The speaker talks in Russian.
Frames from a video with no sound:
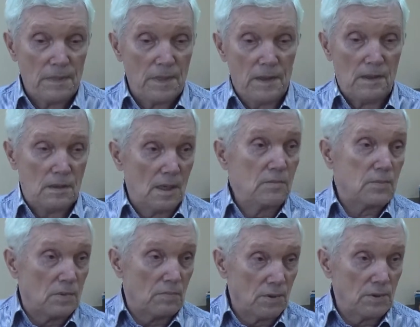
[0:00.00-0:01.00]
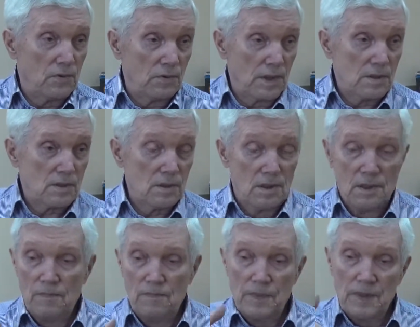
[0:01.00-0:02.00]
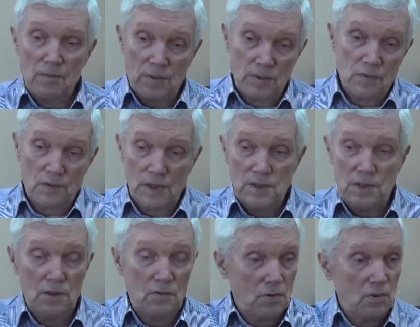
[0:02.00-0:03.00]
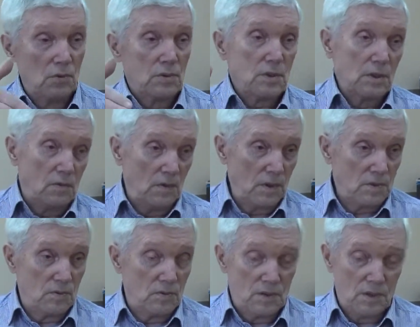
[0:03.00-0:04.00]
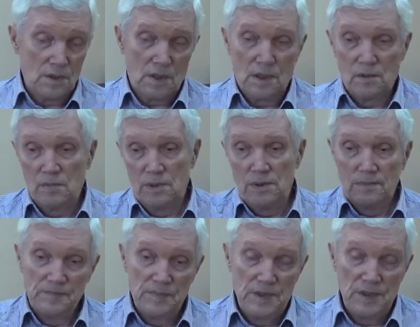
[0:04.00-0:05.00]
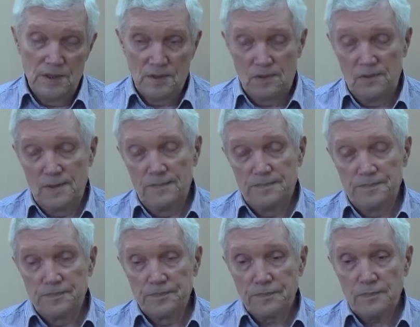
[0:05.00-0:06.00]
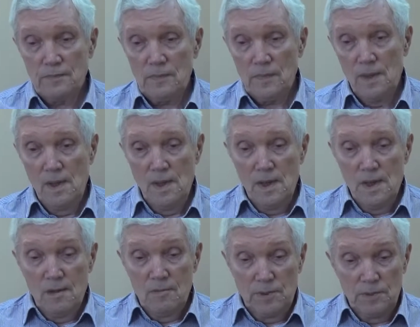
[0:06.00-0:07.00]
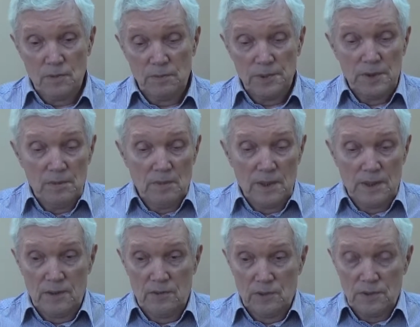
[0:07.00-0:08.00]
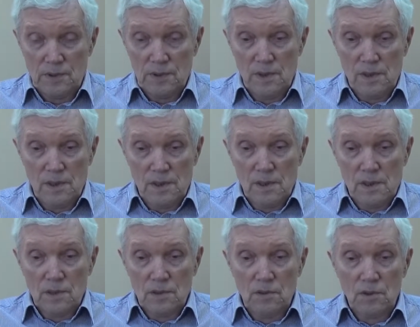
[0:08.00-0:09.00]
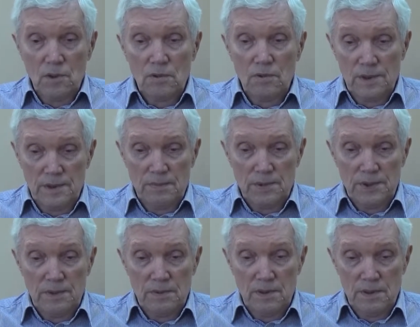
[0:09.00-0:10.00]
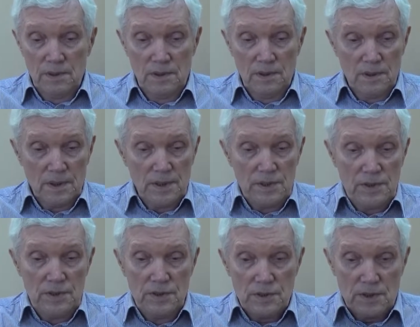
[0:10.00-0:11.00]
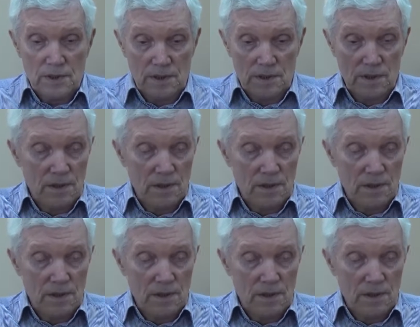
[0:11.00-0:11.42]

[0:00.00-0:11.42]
И там против нас, против России ведут соответствующие как бы действия. Поэтому понимая вот новое пони, э, российское